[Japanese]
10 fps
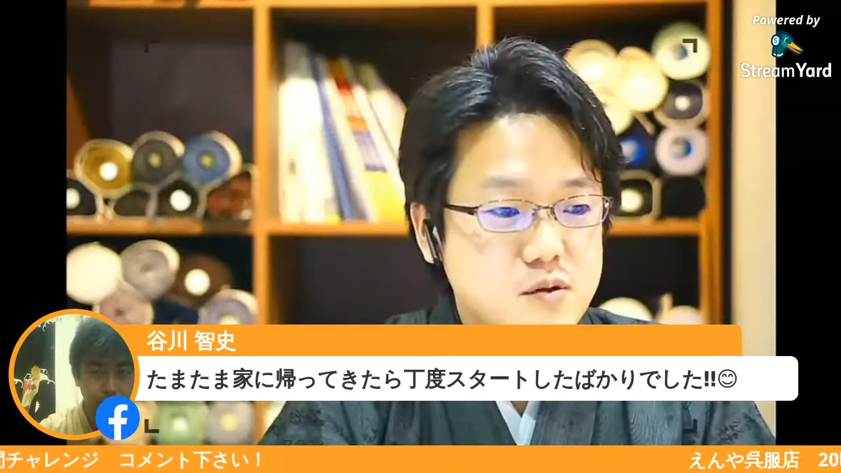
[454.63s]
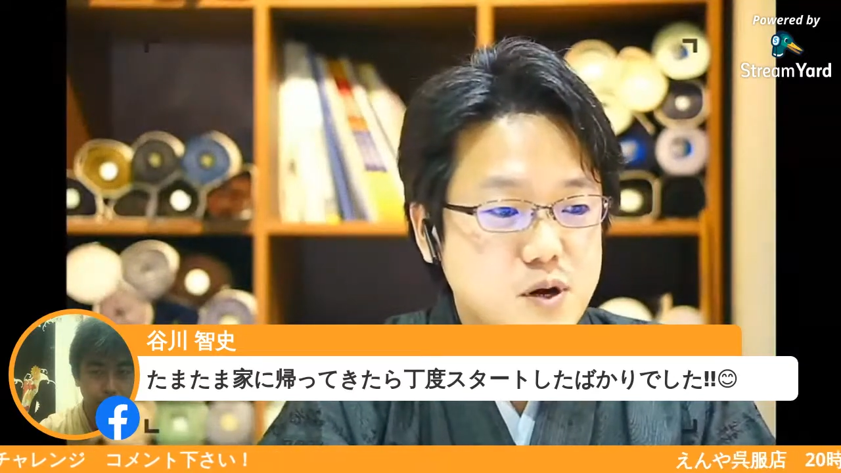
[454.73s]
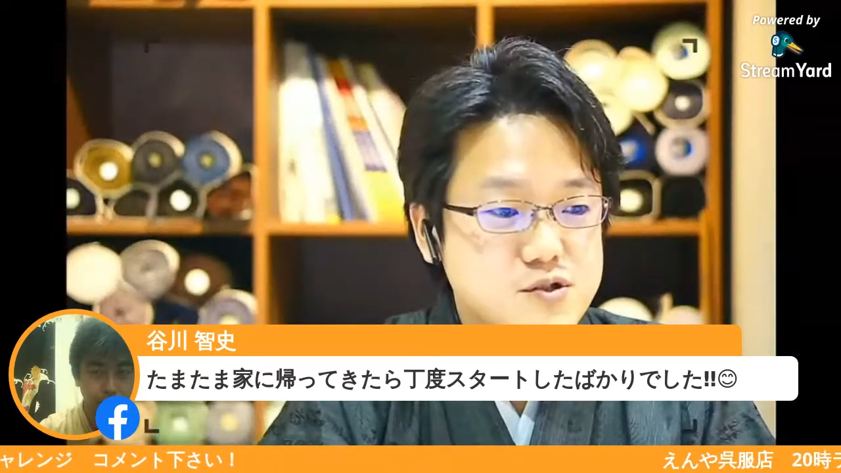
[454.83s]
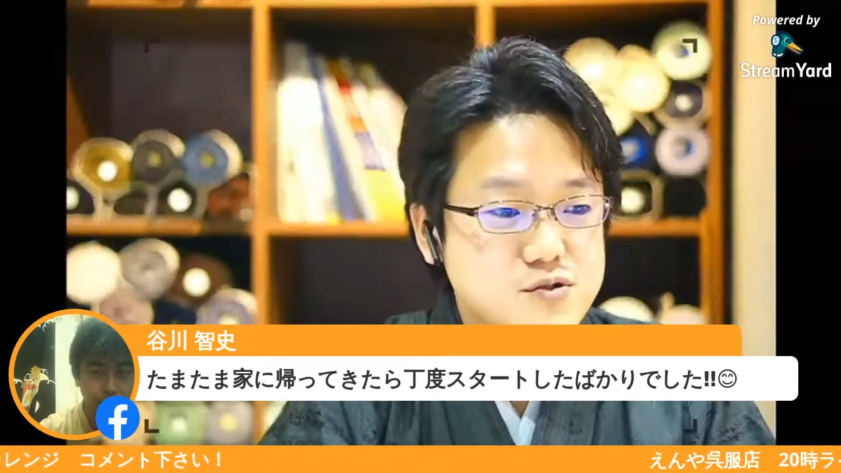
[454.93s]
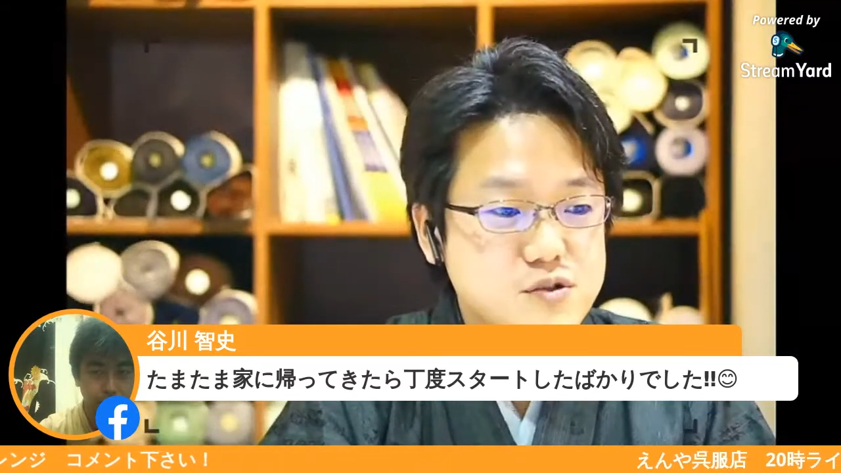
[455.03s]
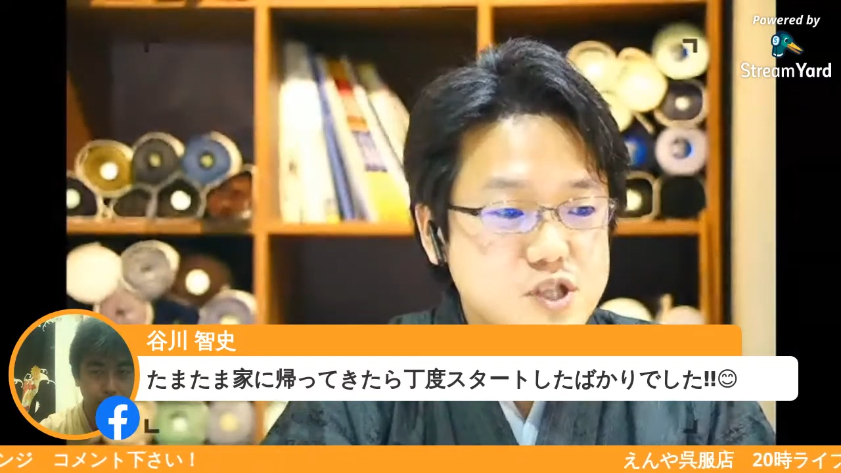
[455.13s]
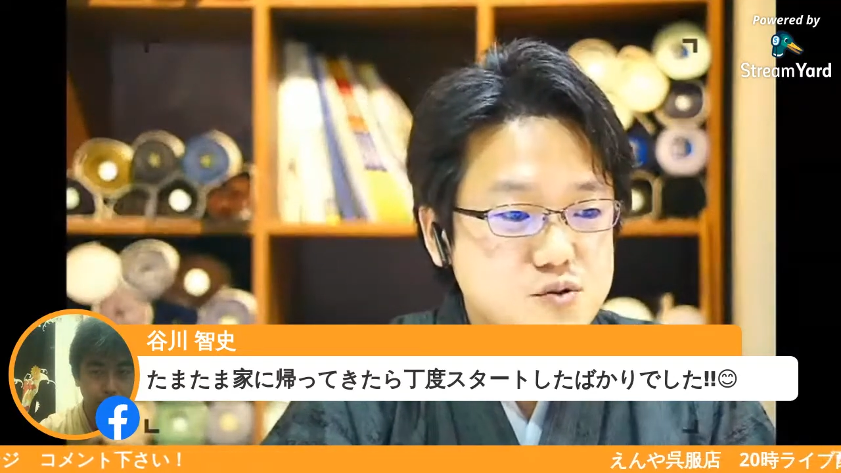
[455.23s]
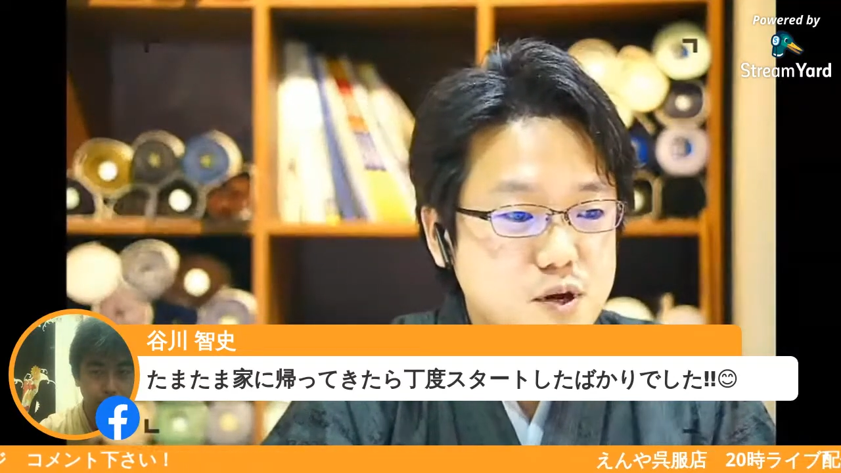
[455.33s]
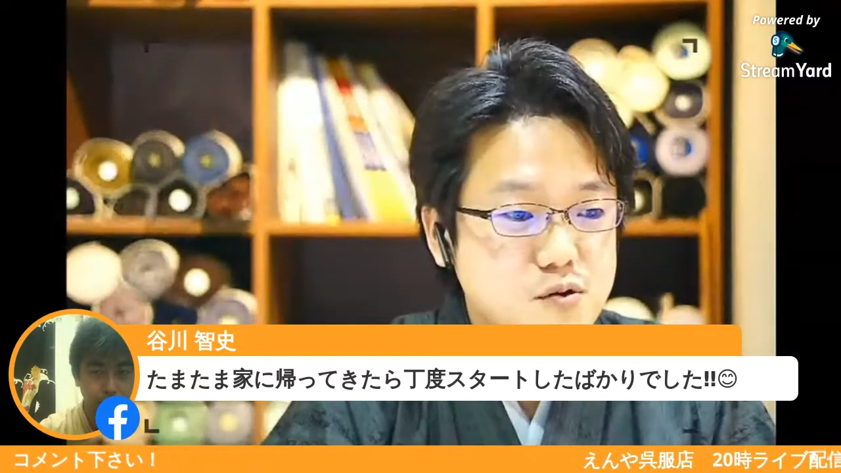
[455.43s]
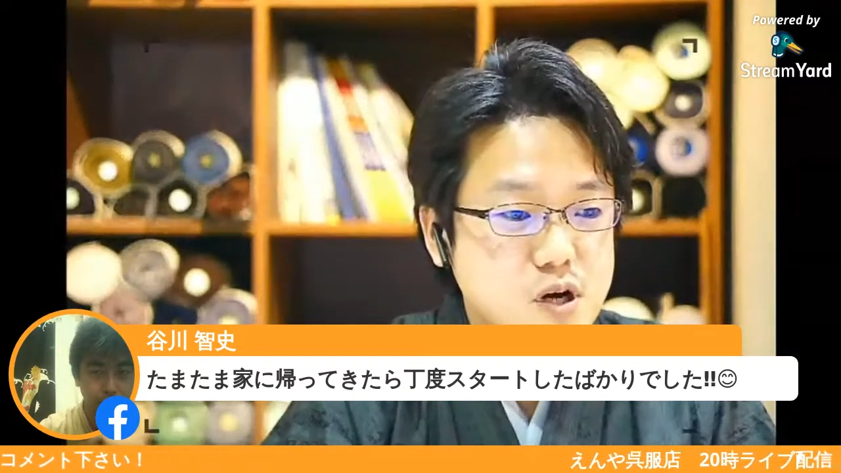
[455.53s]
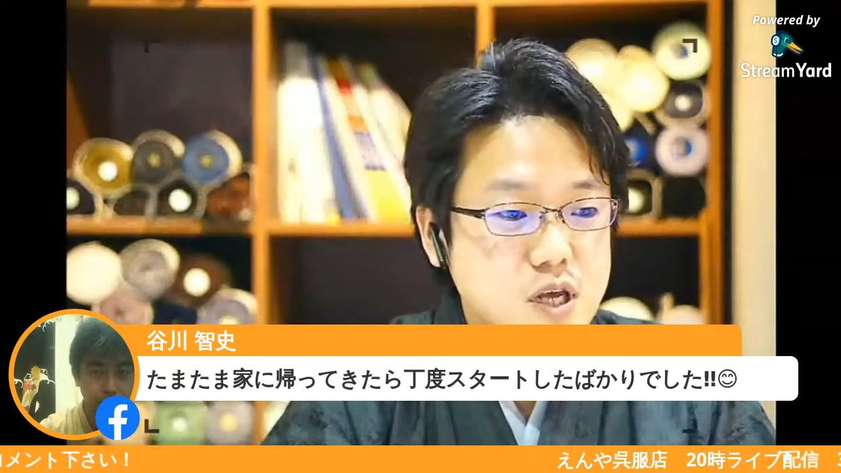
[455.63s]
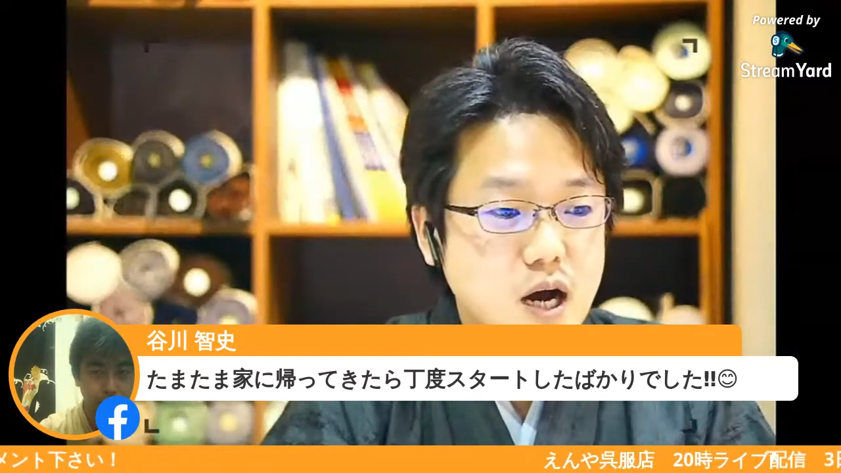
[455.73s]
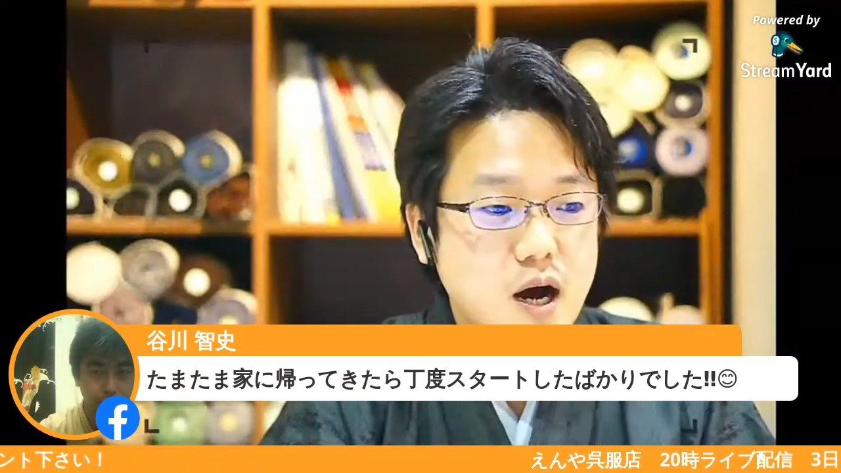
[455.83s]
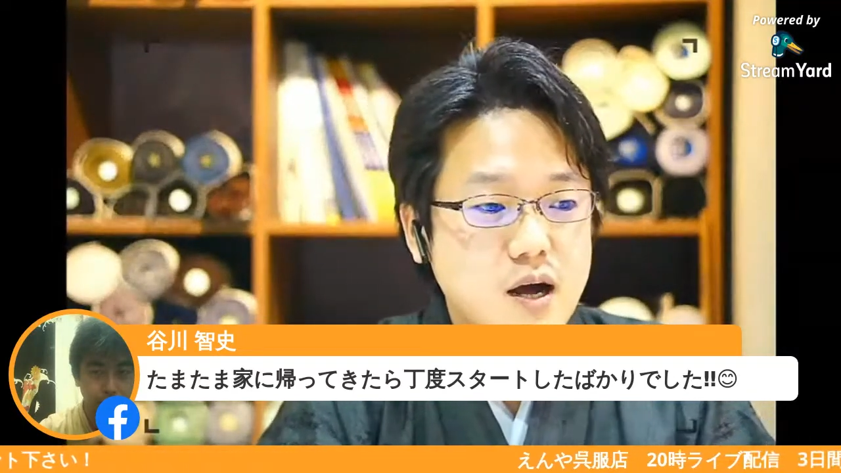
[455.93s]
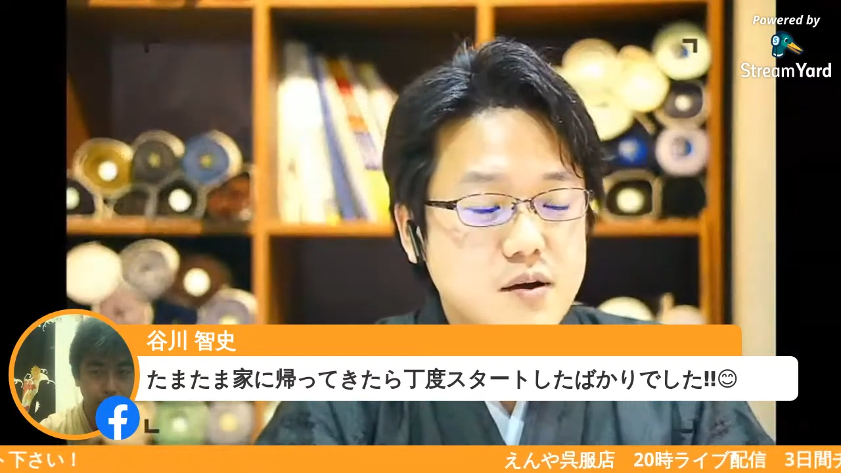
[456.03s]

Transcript: 今11名の方が